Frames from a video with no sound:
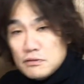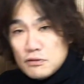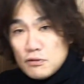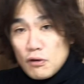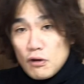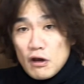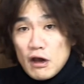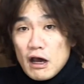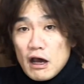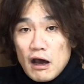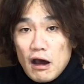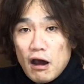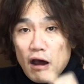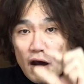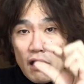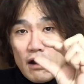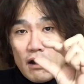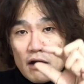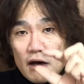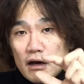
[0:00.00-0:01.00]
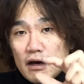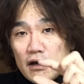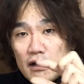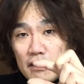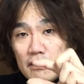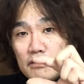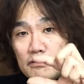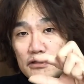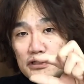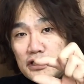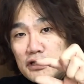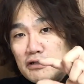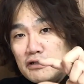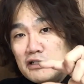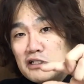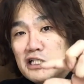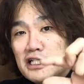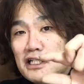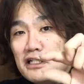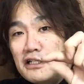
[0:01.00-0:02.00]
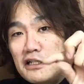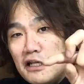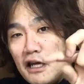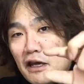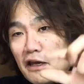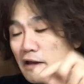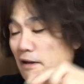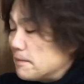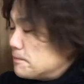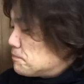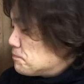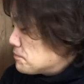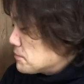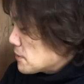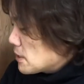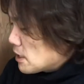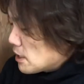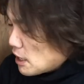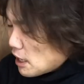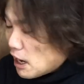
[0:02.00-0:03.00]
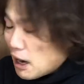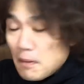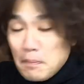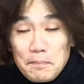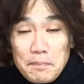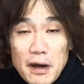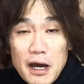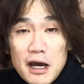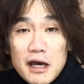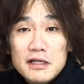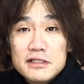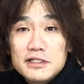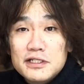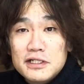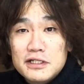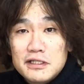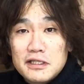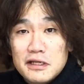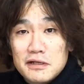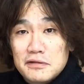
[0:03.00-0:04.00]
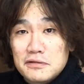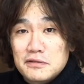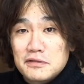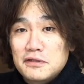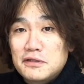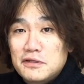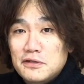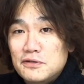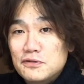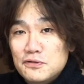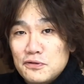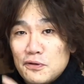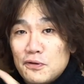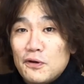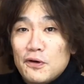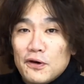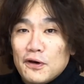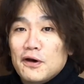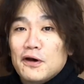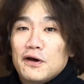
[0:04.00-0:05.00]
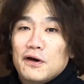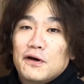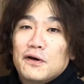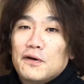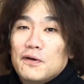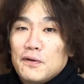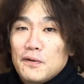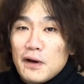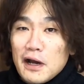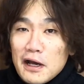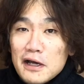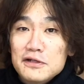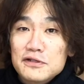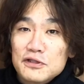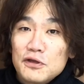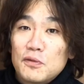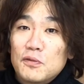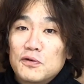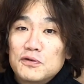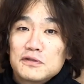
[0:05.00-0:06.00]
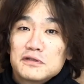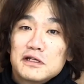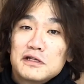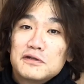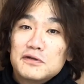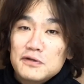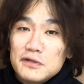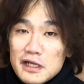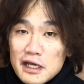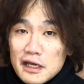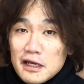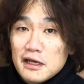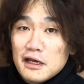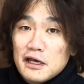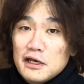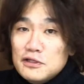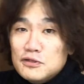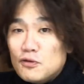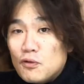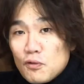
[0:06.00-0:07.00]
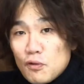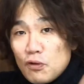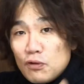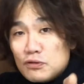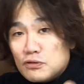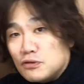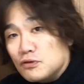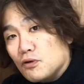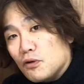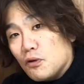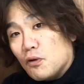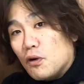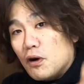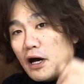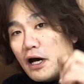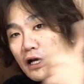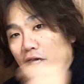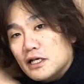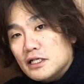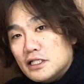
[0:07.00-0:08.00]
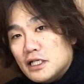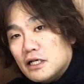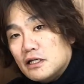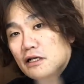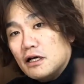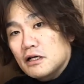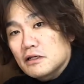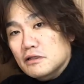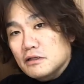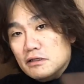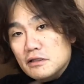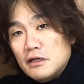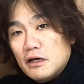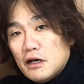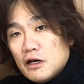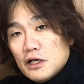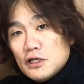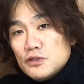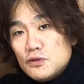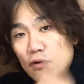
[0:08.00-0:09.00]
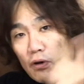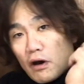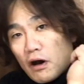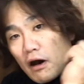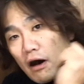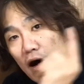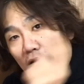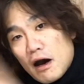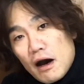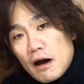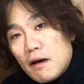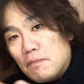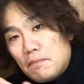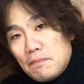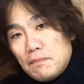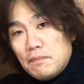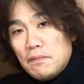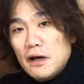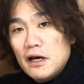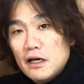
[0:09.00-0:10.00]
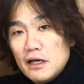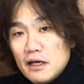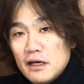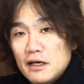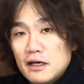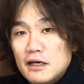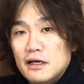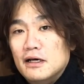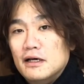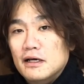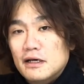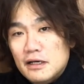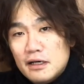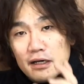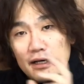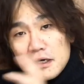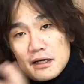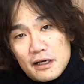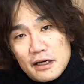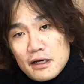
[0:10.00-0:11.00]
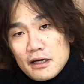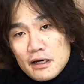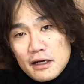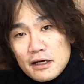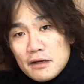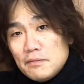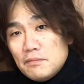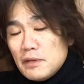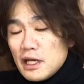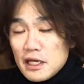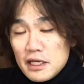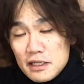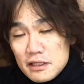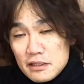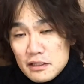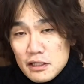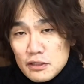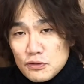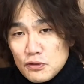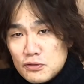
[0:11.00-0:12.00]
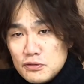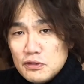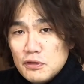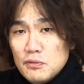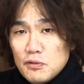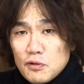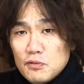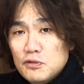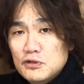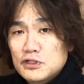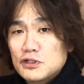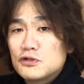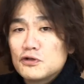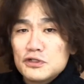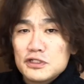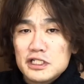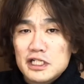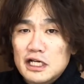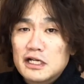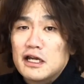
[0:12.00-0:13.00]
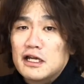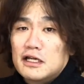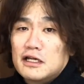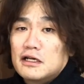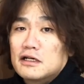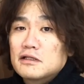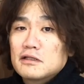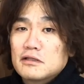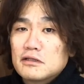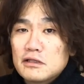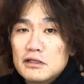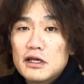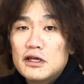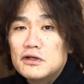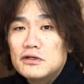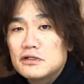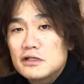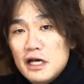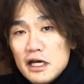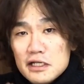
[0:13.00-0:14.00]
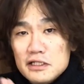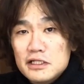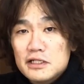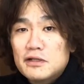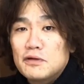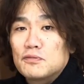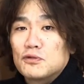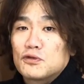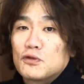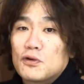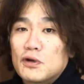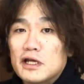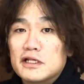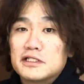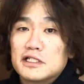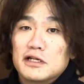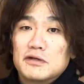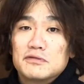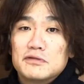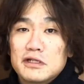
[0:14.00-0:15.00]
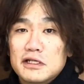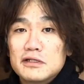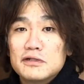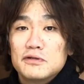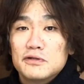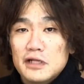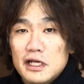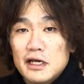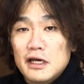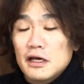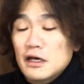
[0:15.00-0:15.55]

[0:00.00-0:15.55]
とあ後ろにちっちゃい葉っぱがついてるっていうのを分かると思うんですよね。と今度お花じゃなくその葉っぱメインで撮っても面白いんじゃないかっていう感じでも撮れちゃうんですよね。